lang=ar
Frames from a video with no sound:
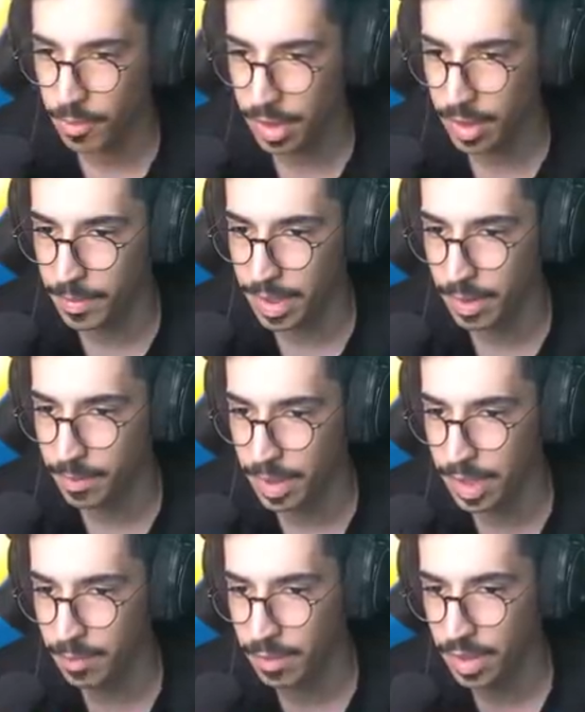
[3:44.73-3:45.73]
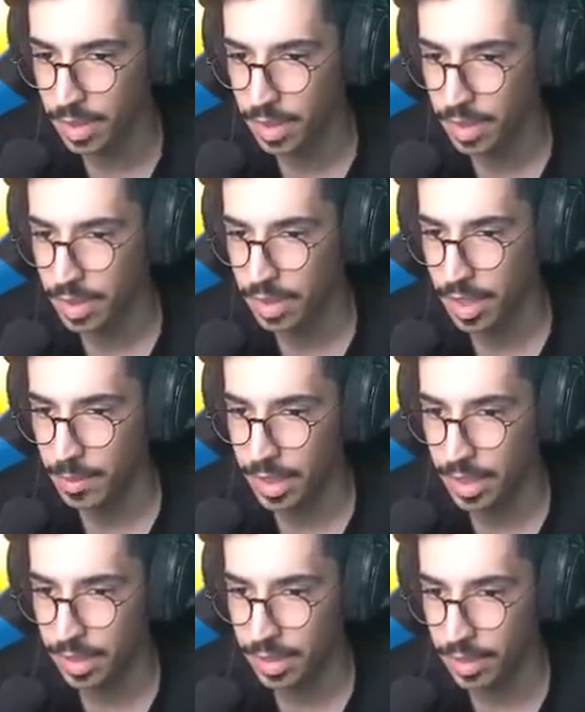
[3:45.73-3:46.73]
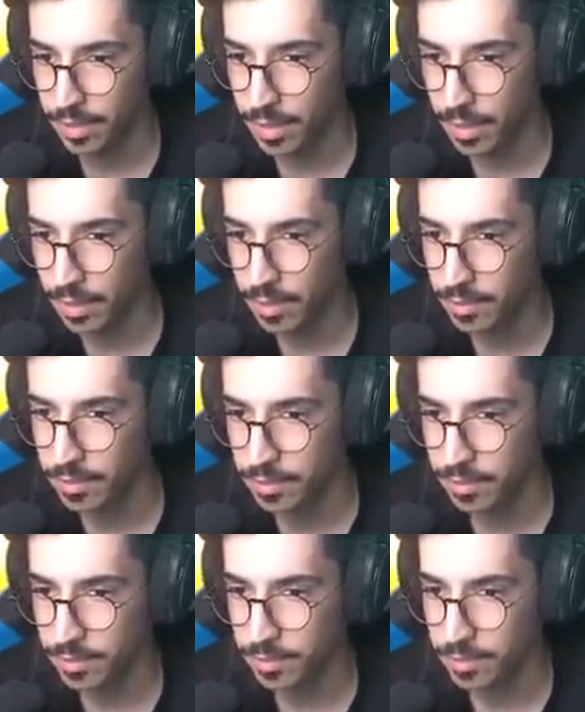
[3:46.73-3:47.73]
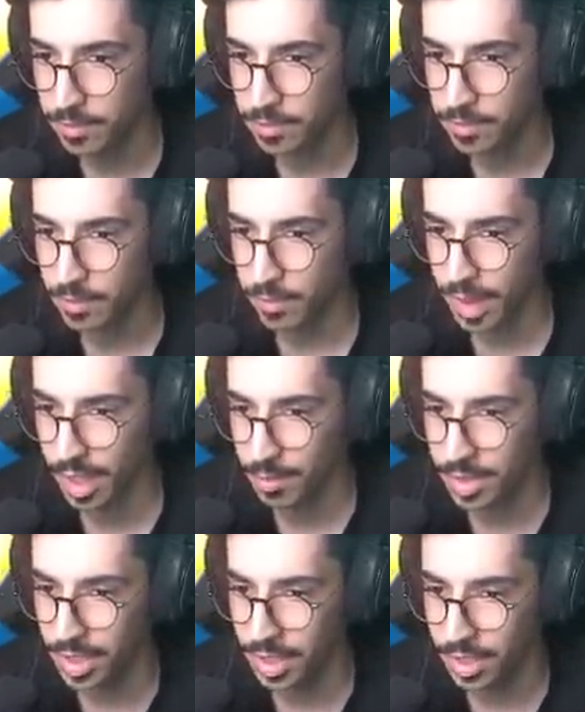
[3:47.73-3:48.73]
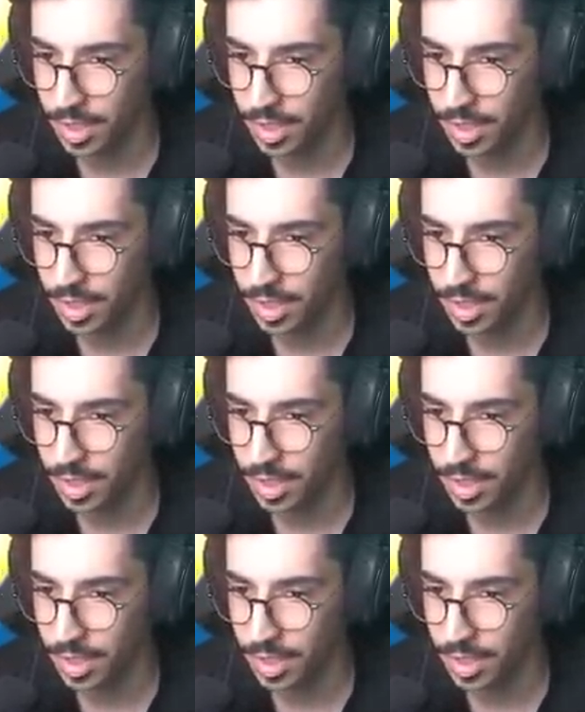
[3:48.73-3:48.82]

كمل كمل كمل يبلك تكفى امشي